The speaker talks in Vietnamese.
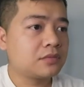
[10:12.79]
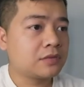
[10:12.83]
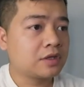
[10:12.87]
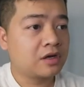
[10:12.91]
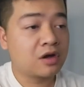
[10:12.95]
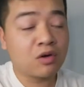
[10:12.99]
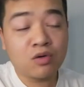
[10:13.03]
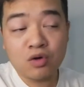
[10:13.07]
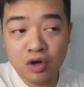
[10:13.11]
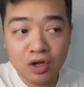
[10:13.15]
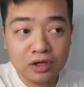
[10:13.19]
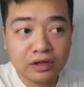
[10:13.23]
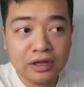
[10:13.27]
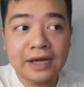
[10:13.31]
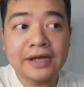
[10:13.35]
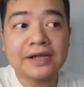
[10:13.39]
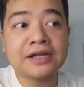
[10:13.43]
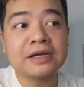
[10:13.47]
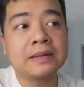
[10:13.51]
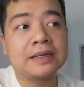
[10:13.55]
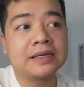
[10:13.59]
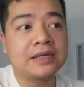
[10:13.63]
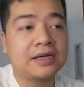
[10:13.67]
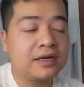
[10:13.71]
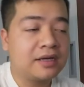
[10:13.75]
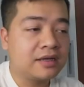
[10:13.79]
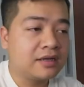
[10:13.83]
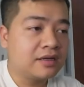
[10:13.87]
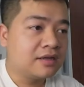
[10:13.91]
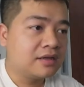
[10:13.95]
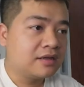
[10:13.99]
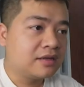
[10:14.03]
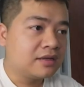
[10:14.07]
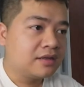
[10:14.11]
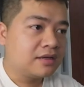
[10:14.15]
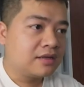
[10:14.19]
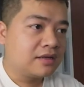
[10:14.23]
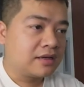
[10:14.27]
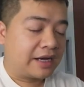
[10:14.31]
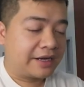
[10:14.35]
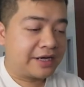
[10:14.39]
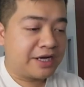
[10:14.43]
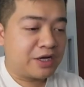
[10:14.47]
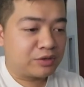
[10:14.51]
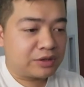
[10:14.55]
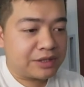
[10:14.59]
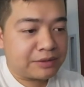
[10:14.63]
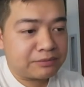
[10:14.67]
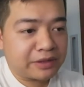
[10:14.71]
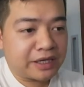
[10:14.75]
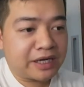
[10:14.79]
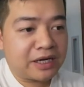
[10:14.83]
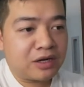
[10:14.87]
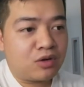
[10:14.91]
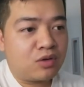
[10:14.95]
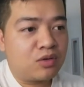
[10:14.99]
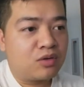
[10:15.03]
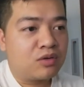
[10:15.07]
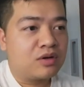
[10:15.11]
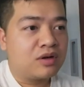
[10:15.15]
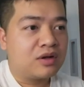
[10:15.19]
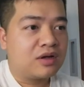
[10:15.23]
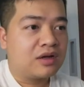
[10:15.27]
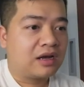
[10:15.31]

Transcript: Không có lót tay các bạn nhé. Cái điều tiếp theo